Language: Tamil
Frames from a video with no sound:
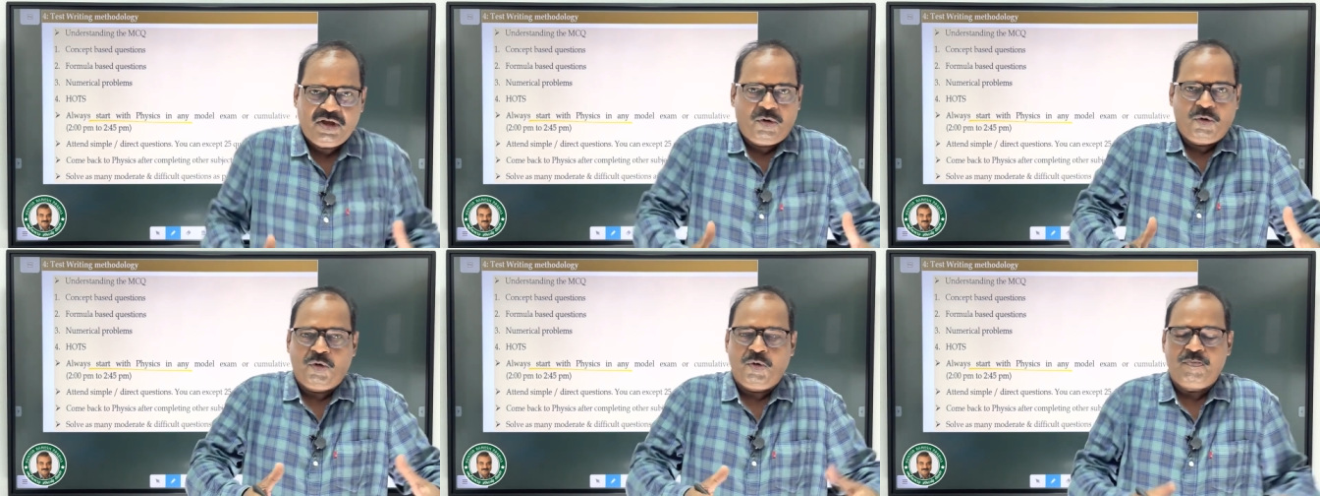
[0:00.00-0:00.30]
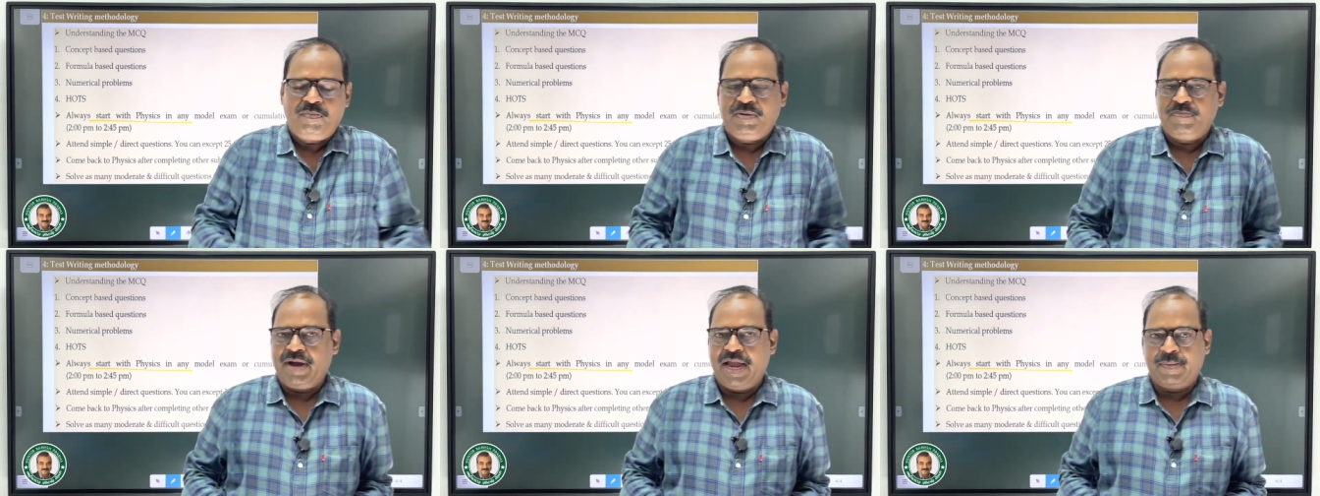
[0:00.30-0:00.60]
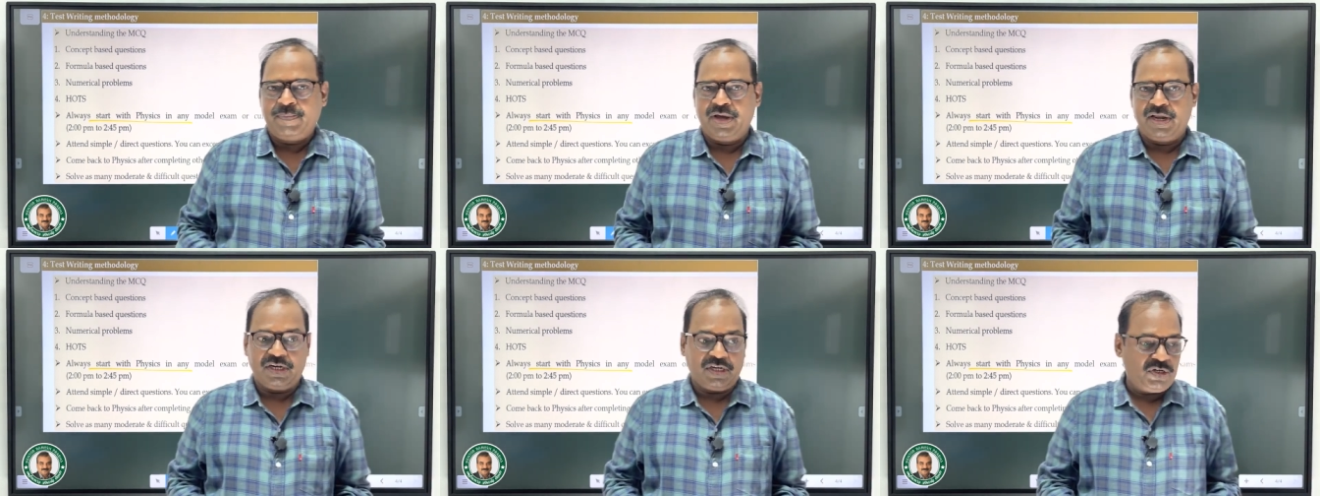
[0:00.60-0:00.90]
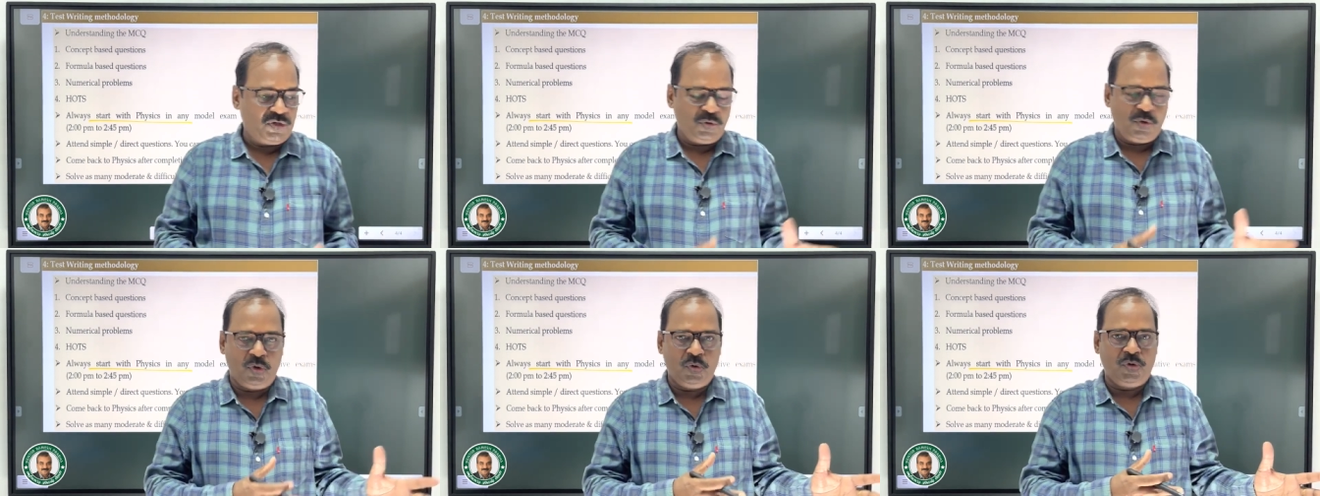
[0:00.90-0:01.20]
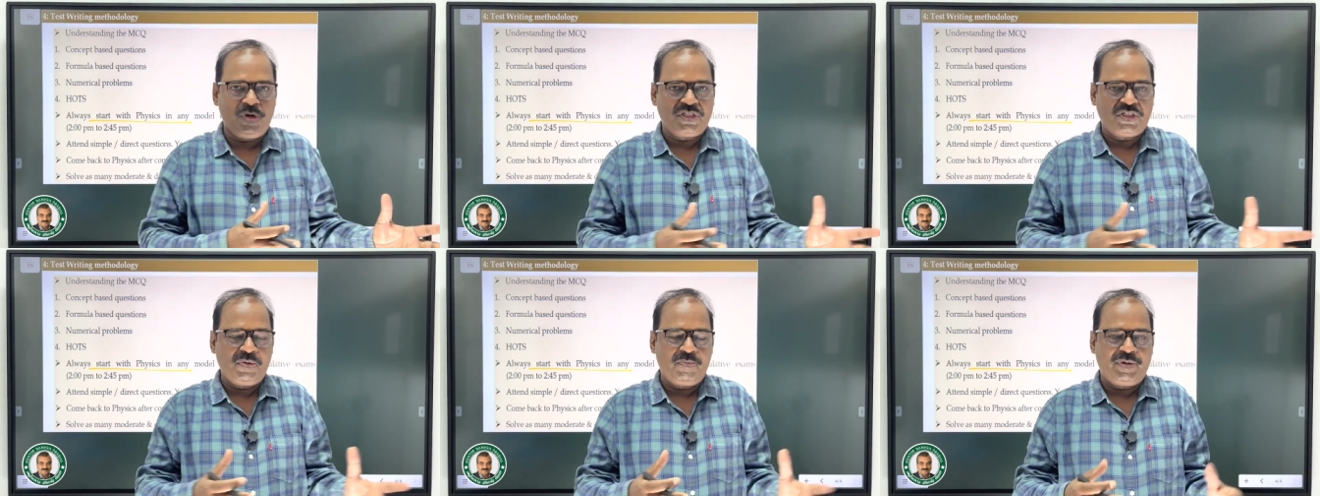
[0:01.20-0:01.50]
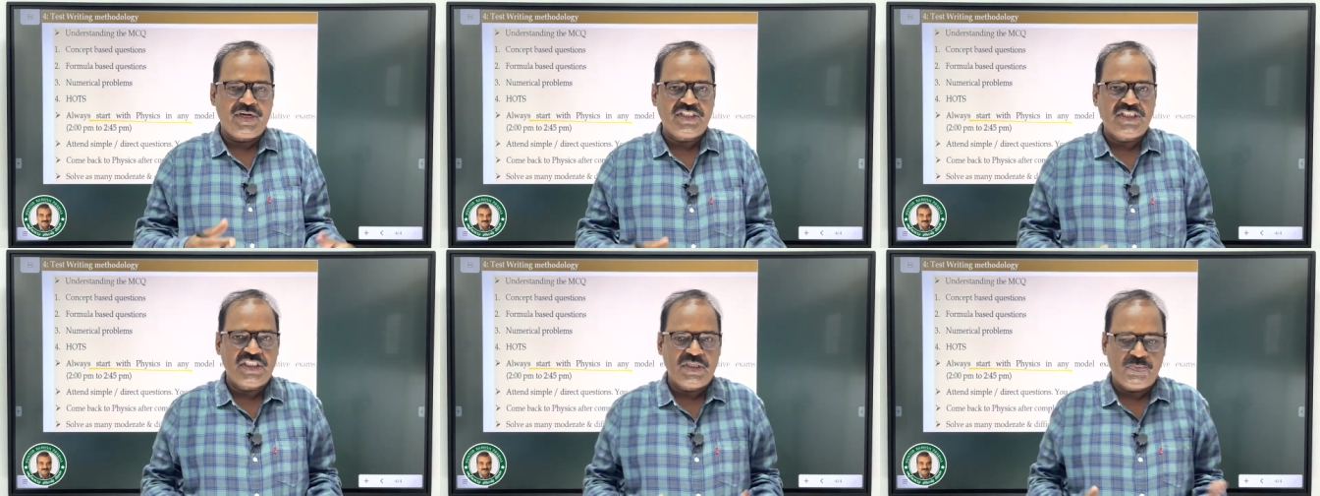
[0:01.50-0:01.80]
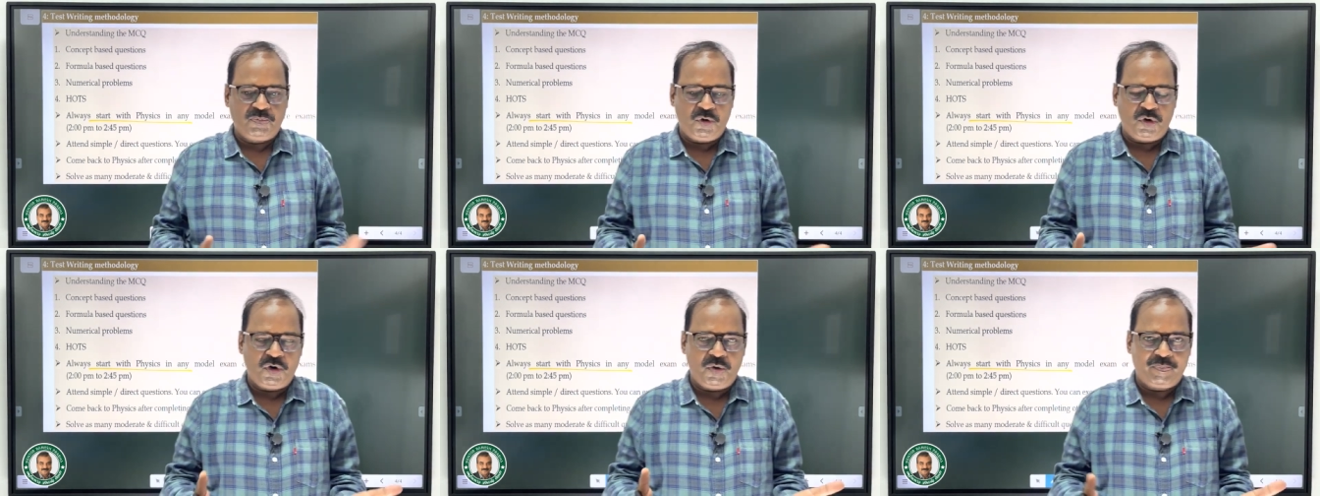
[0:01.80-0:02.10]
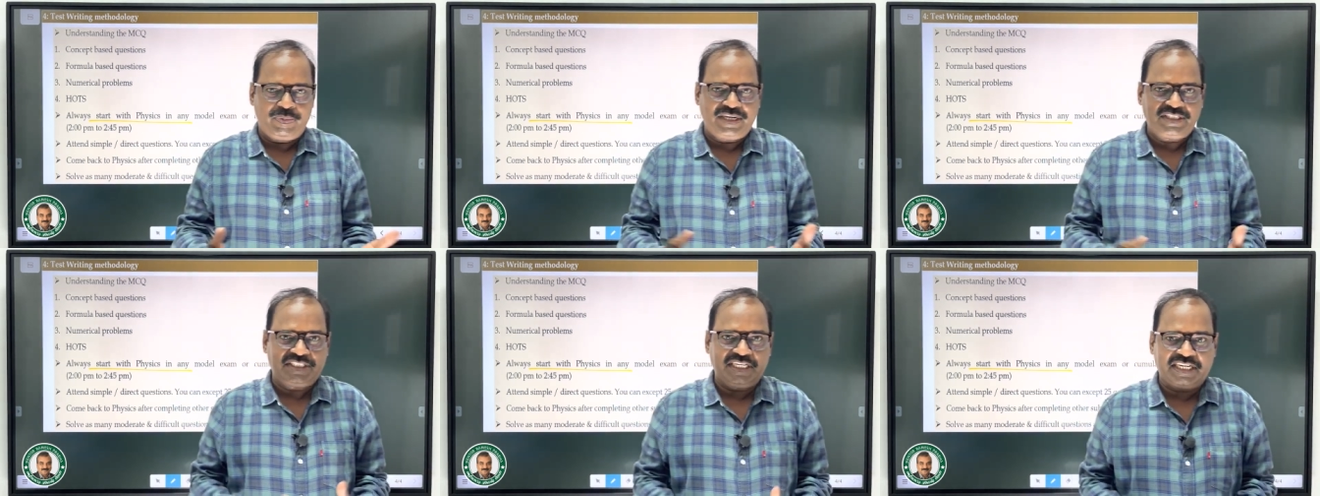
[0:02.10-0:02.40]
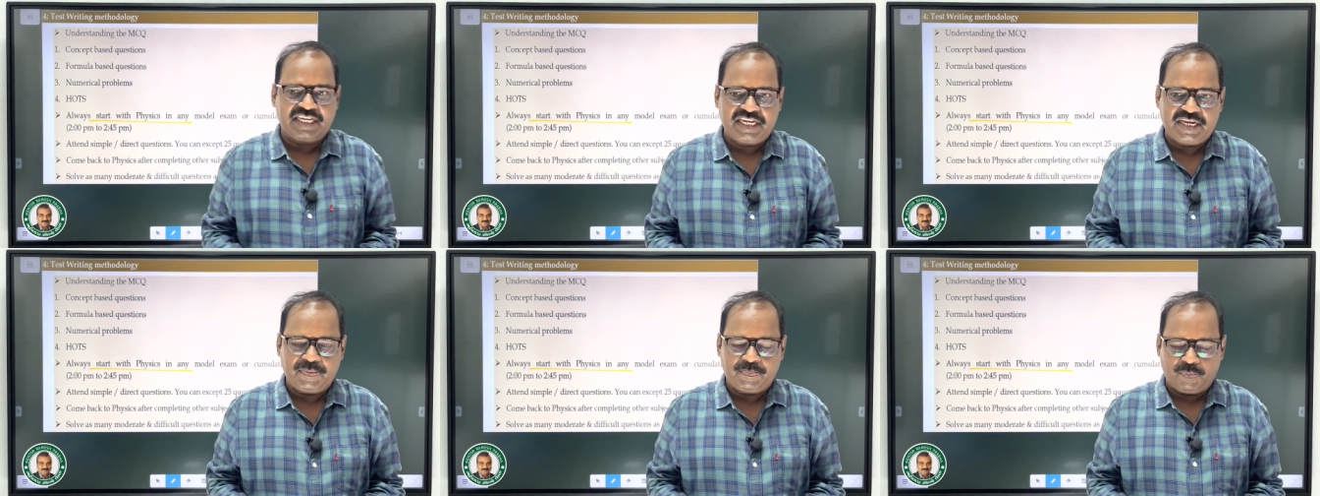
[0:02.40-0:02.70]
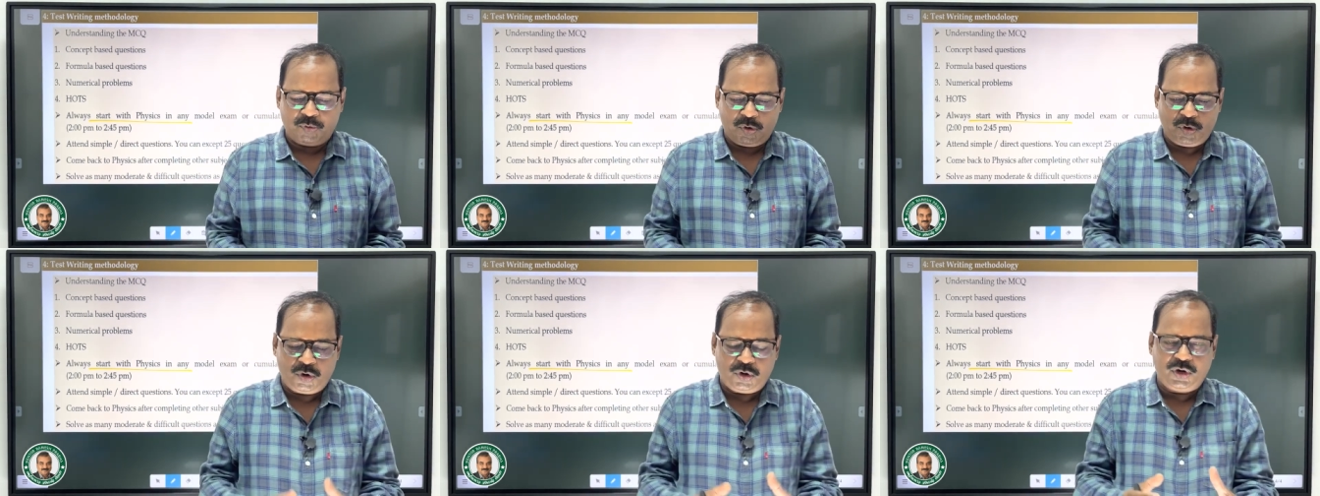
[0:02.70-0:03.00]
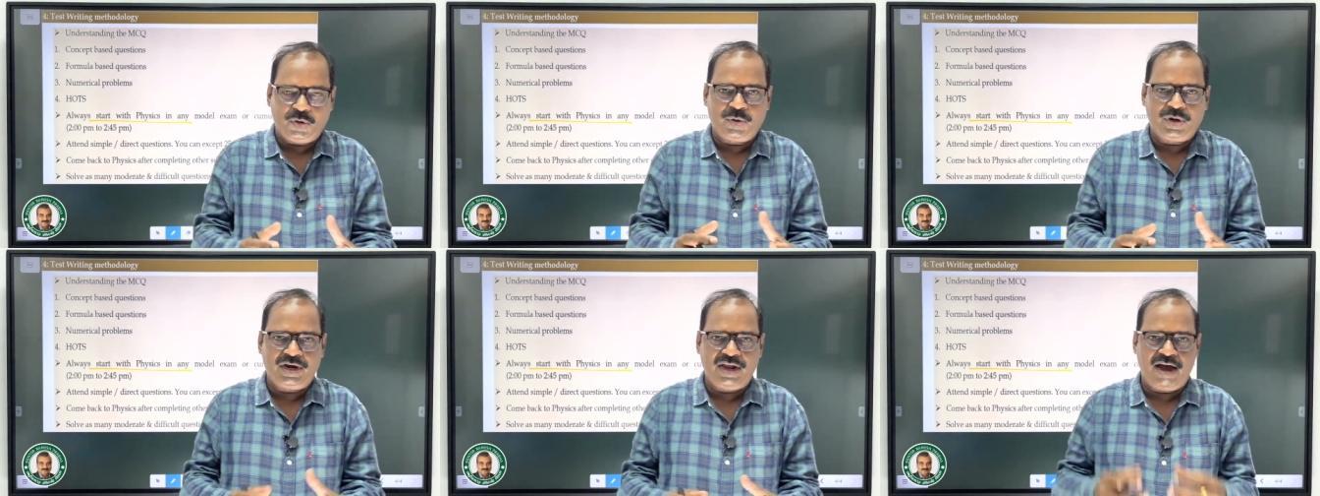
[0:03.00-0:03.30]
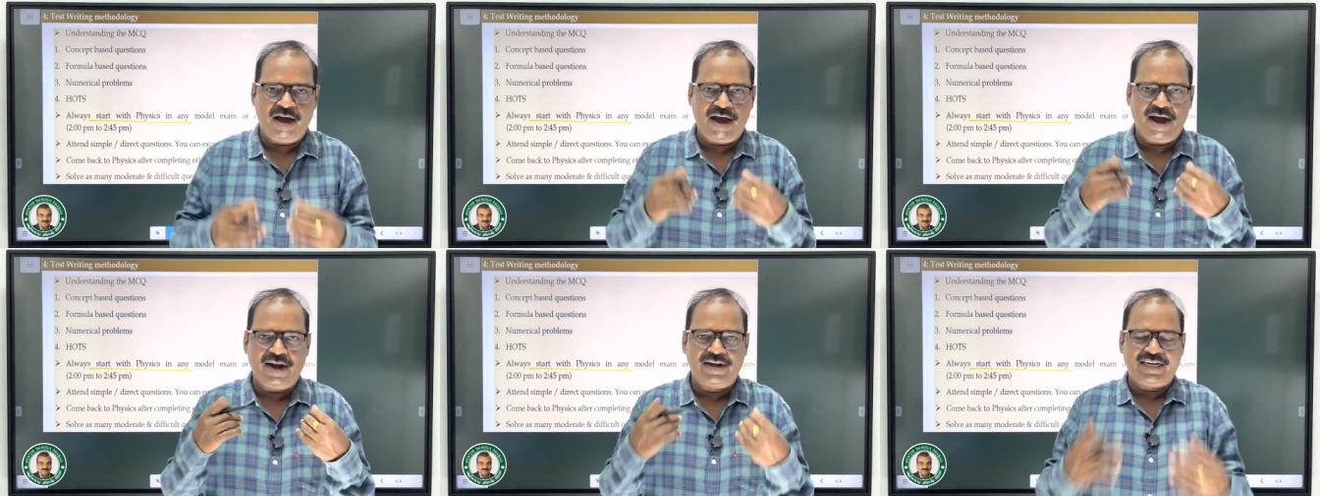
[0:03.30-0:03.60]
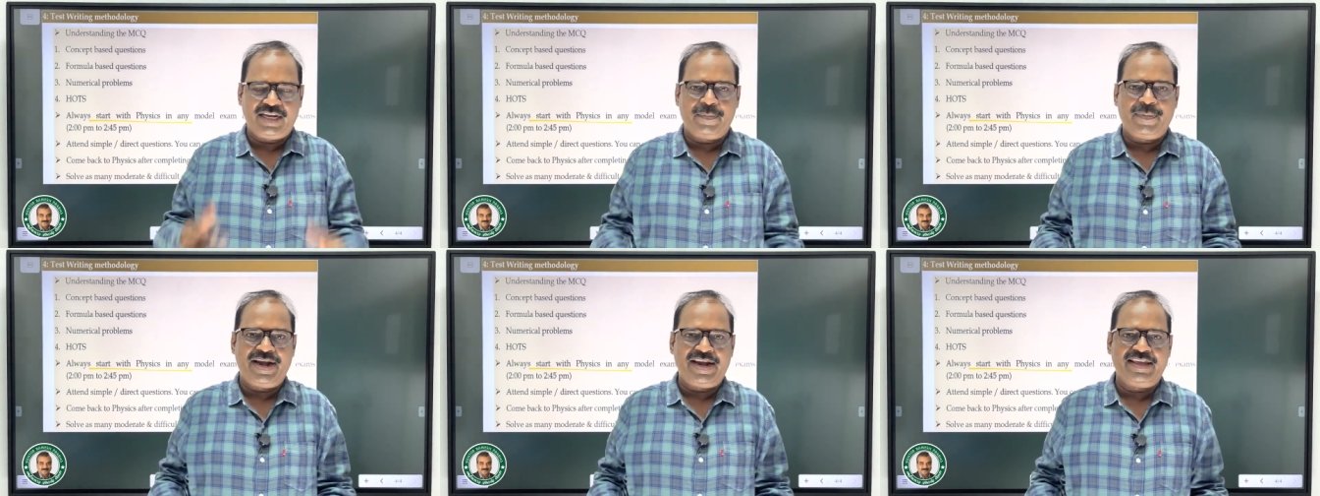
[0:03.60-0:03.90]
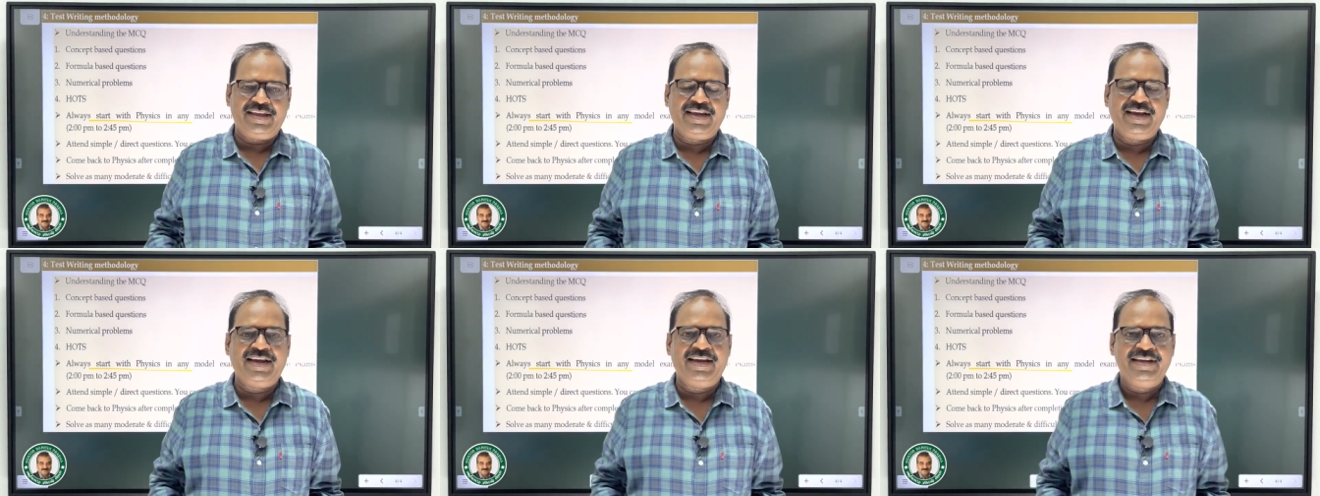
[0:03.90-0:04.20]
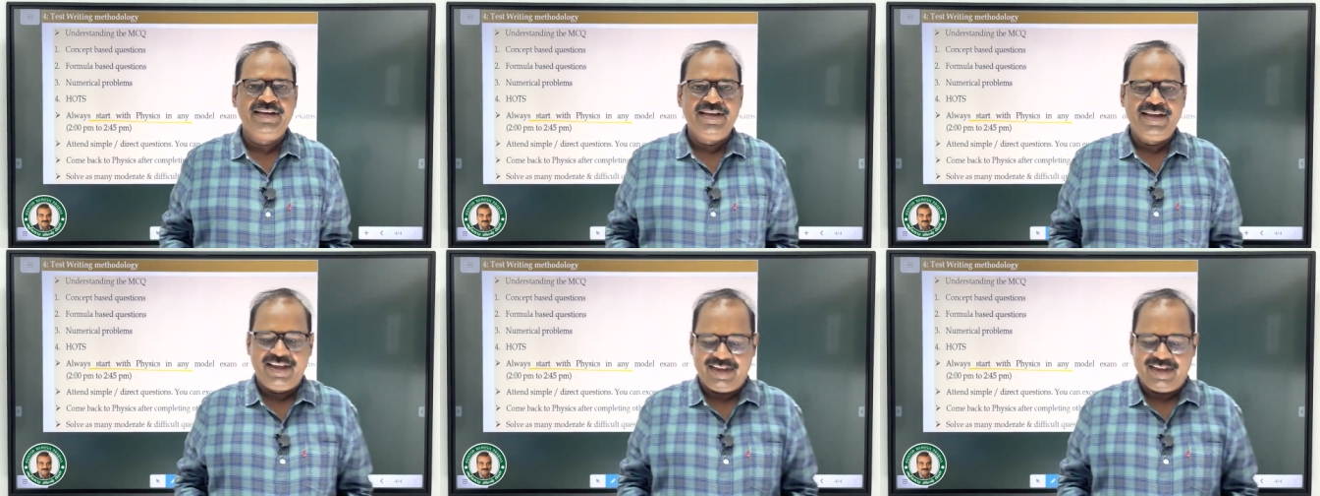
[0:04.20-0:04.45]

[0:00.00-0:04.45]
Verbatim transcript: ரொம்ப பயமாக இருக்குது ஒரு வருஷம் படிச்சுட்டு போகிறோம் பரீட்சைக்கு போன ஒன்று ஆட்டோமேட்டிக்காக